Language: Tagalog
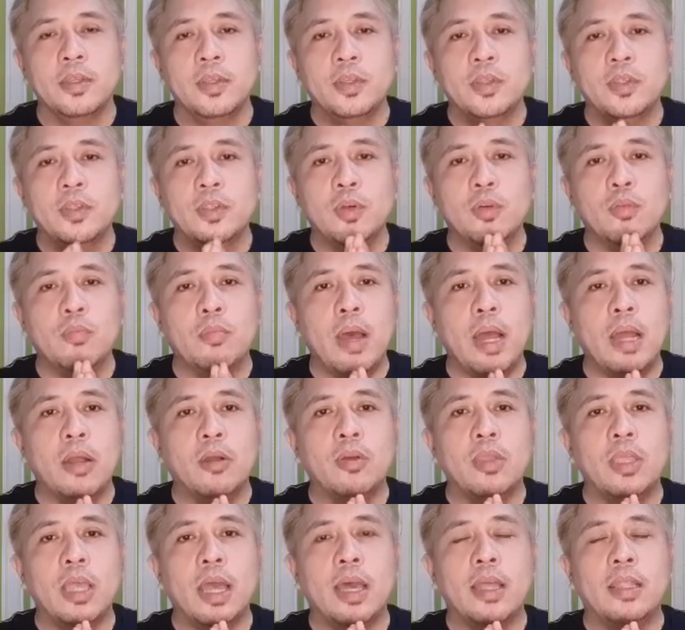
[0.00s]
So
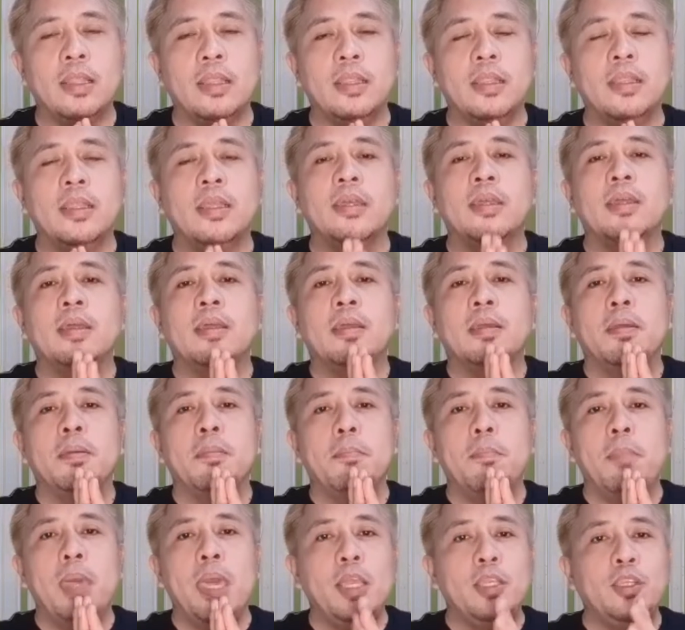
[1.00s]
bago yan,
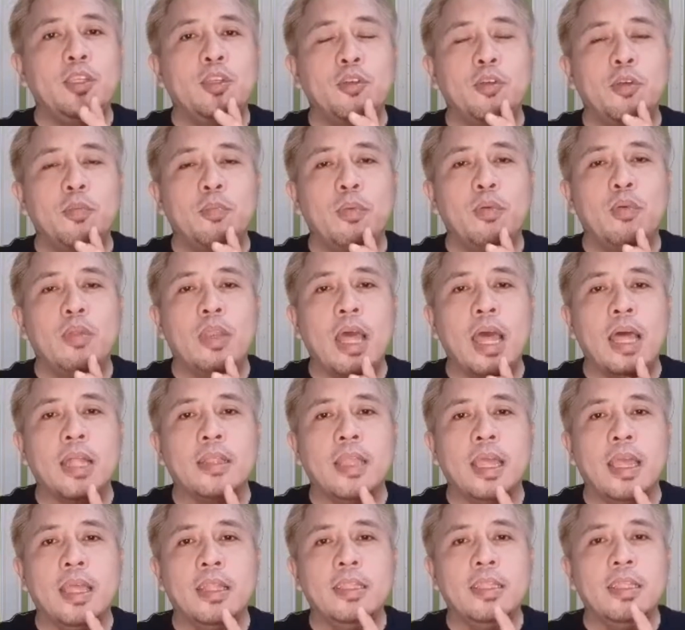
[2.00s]
make sure po
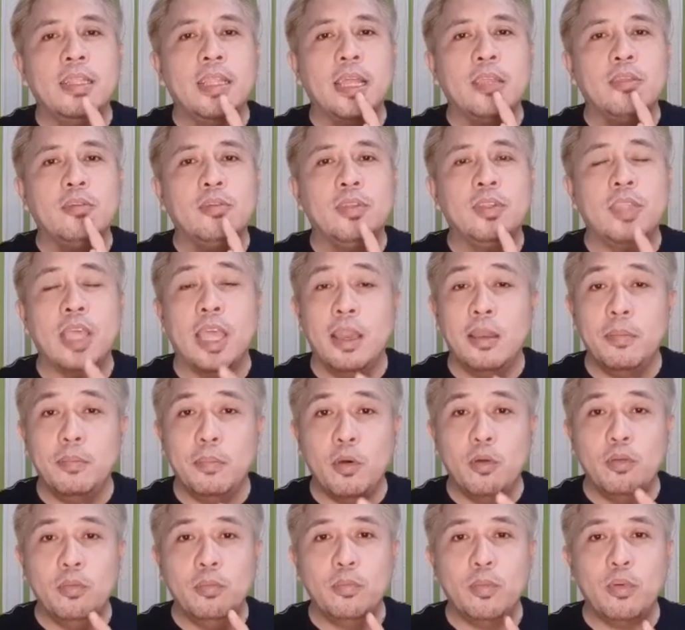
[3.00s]
natin na yung
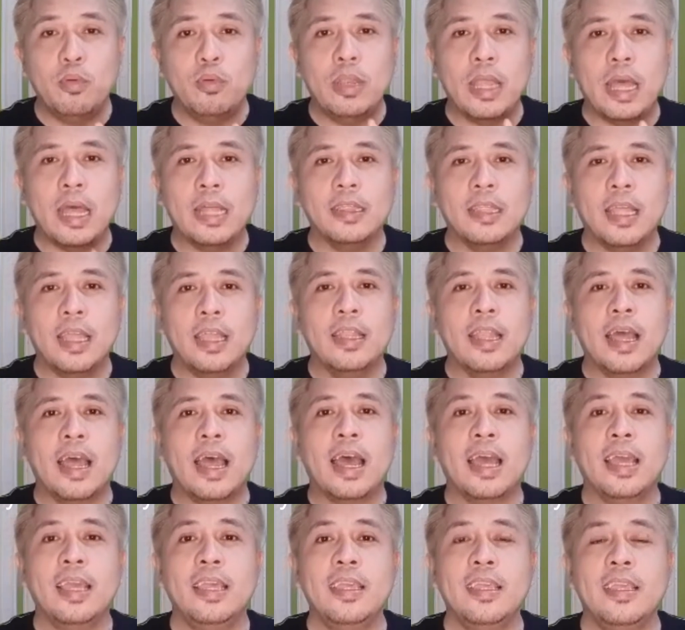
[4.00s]
cellphone po natin
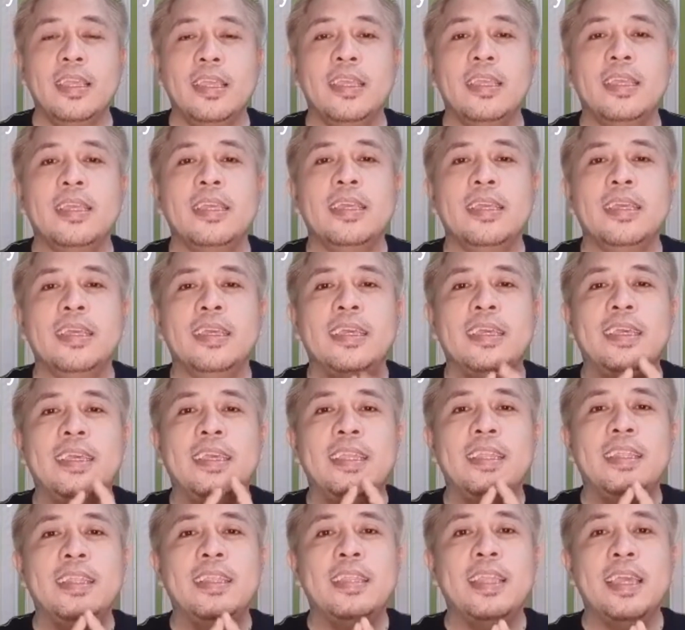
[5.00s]
ay
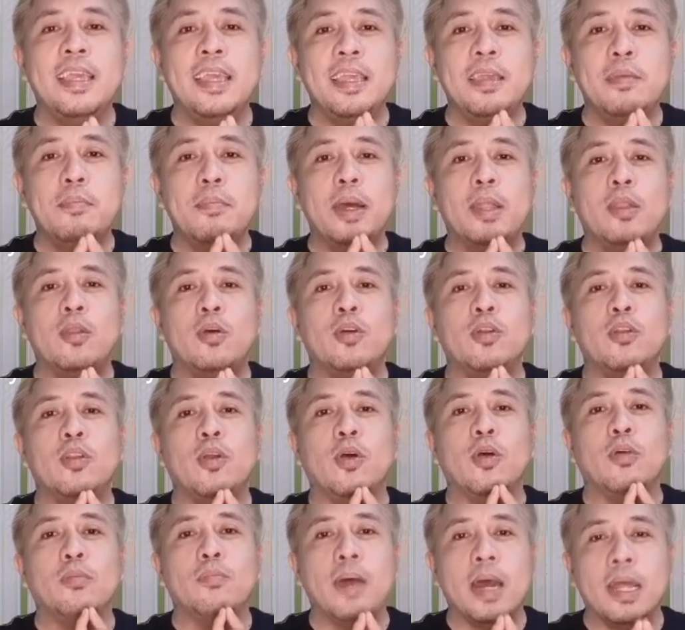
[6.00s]
hindi
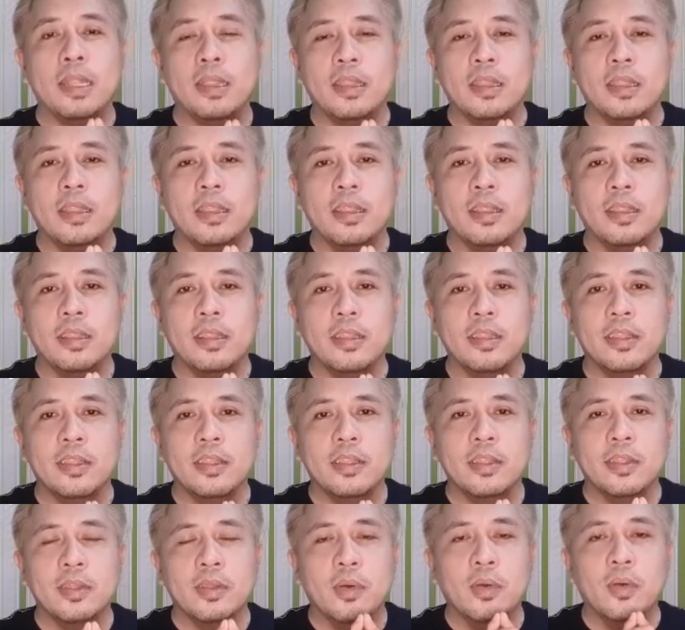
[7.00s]
malolobat.
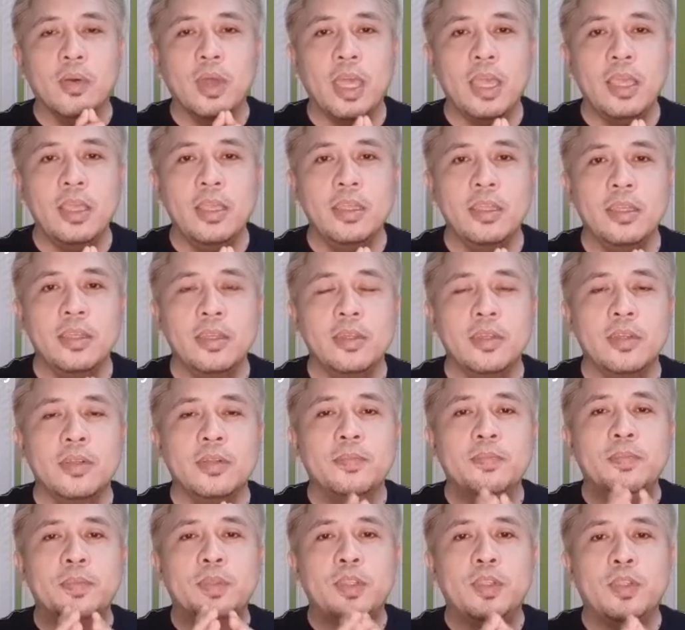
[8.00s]
Okay?
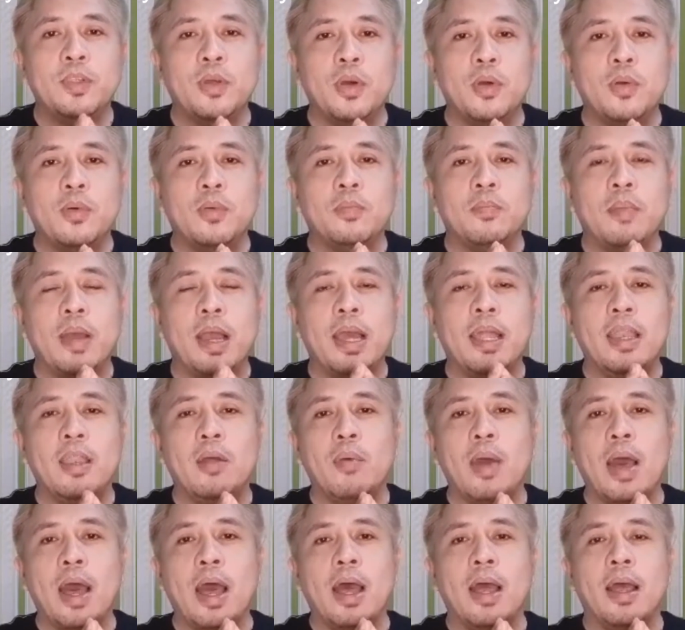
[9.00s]
So,
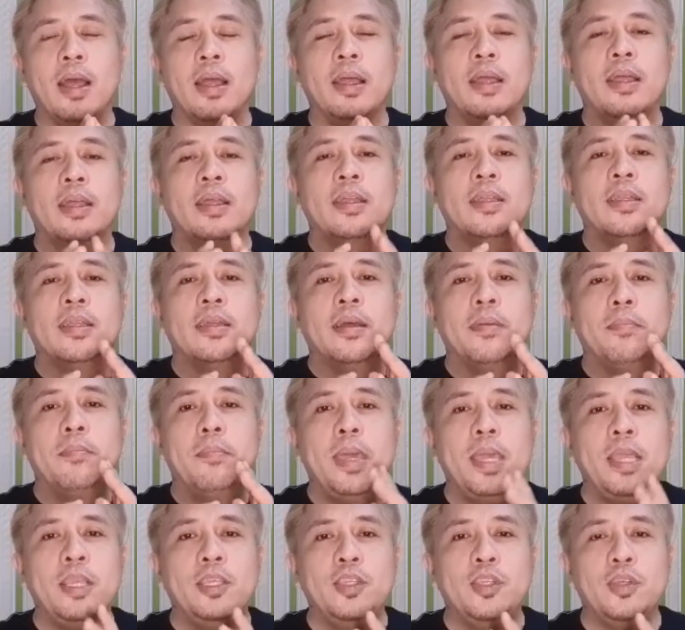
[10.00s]
pangalawa,
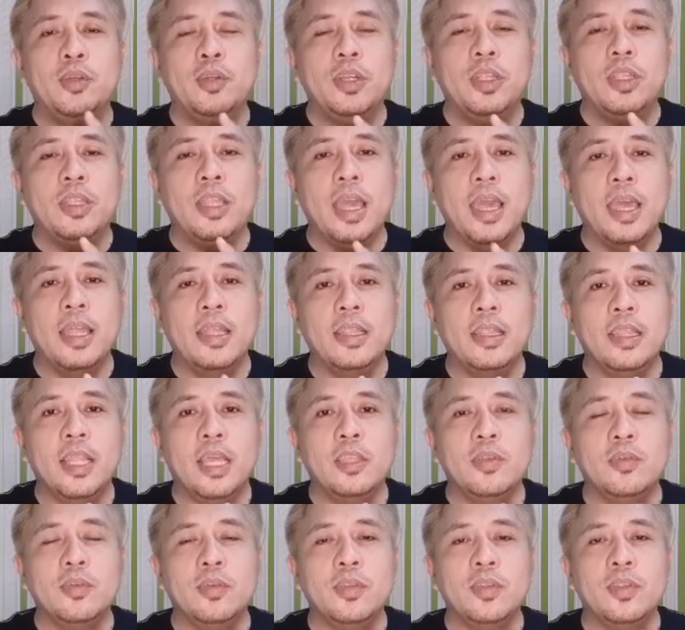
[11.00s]
make sure din na
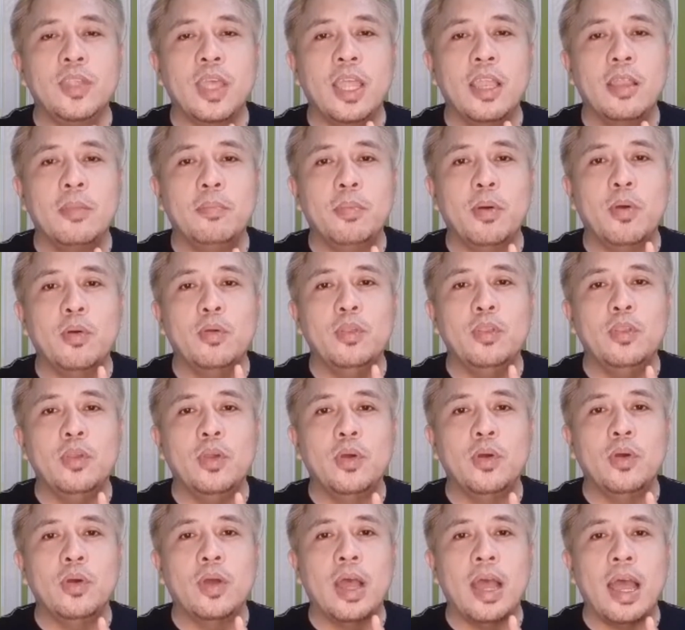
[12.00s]
yung cellphone
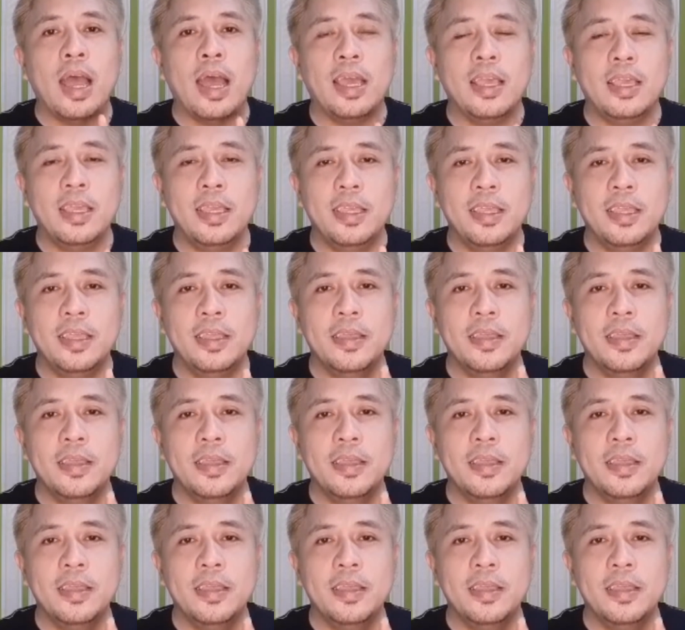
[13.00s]
nyo ay